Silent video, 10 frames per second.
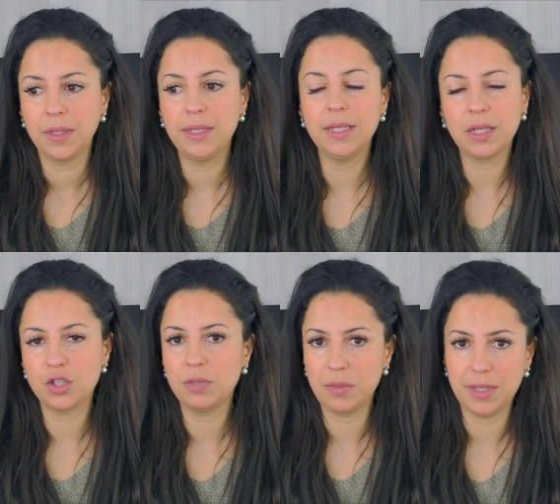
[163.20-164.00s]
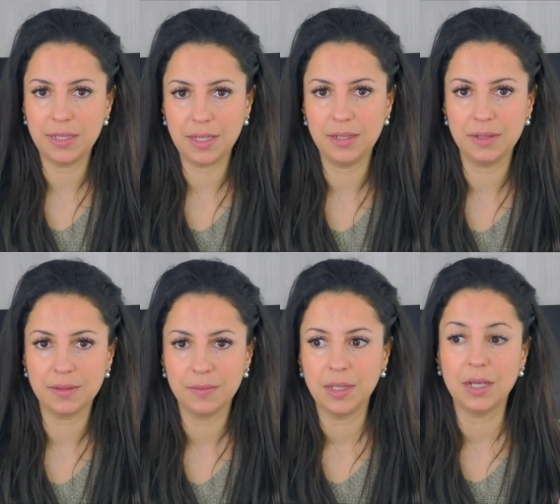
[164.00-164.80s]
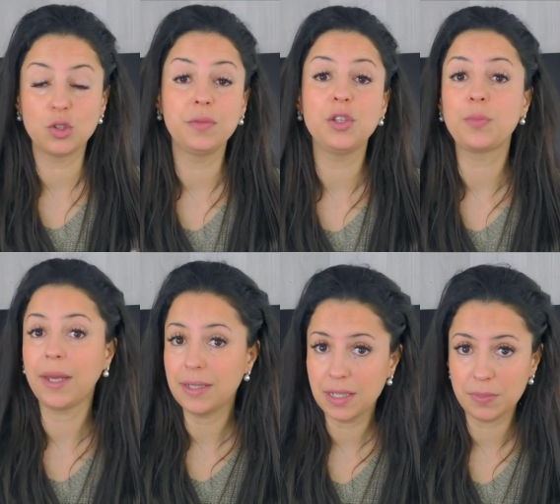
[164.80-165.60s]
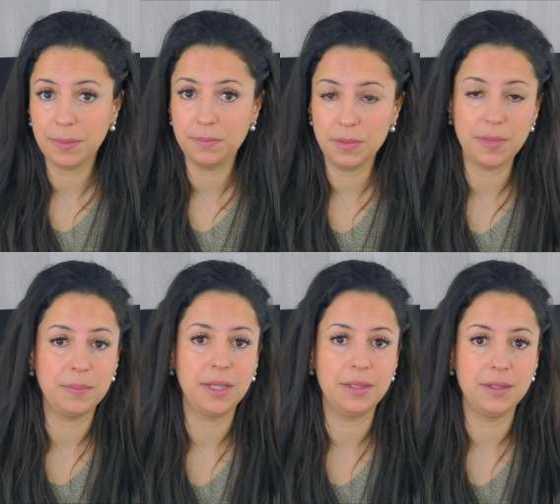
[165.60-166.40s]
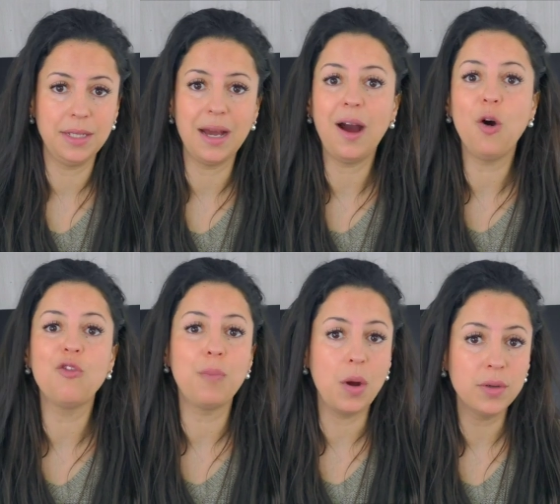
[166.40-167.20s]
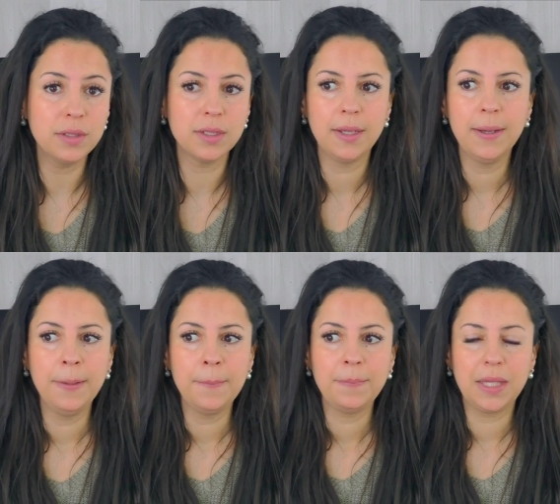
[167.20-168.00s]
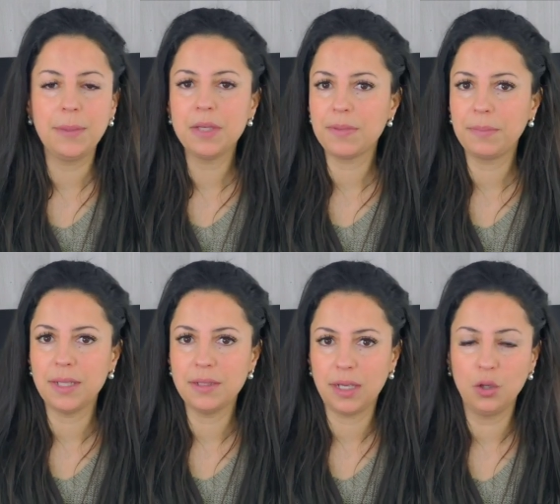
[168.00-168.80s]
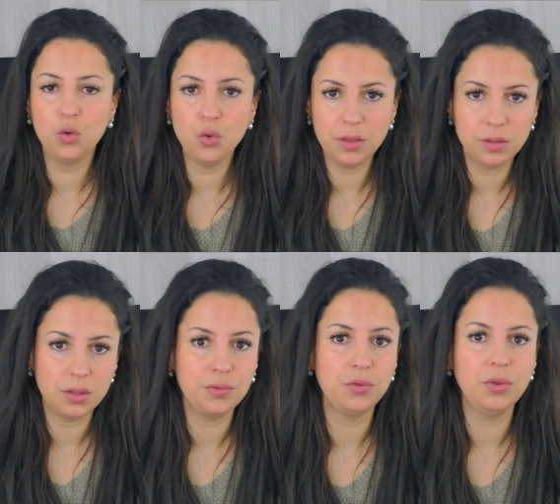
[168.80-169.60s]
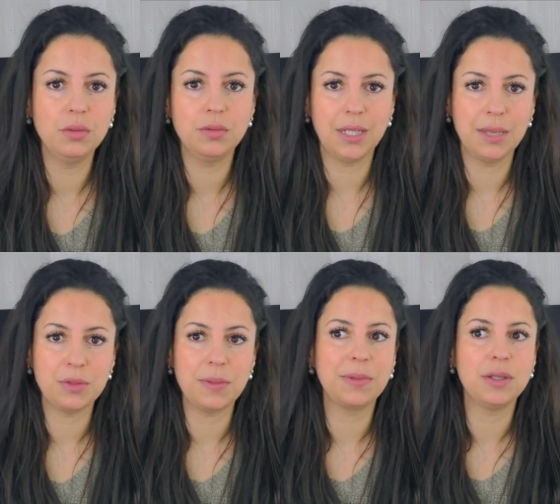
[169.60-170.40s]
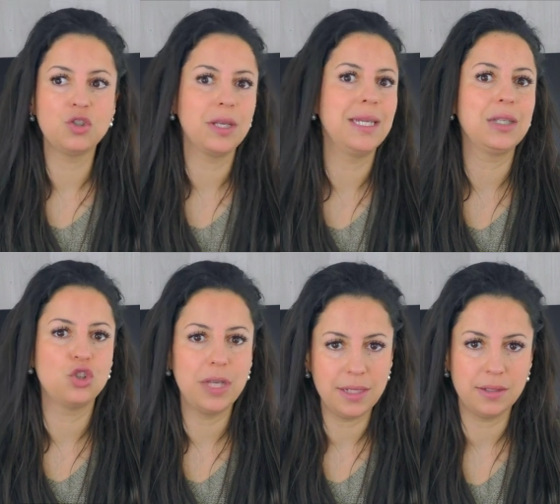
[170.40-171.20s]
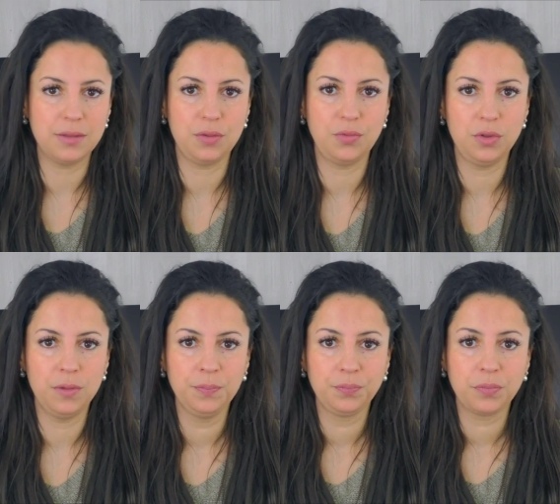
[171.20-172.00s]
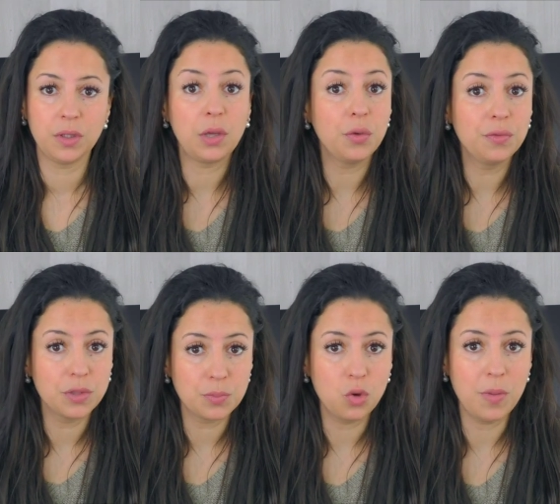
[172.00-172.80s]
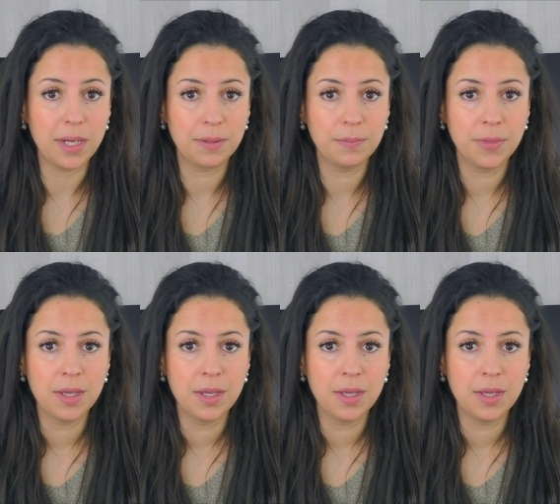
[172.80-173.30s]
die innere Stimme meines Kindes. Also wie spreche ich mit meinem Kind? Eher aufbauend? Gebe ich meinem Kind ein gutes Gefühl oder gebe ich meinem Kind ständig ein schlechtes Gefühl? Und da dürfen wir uns beobachten.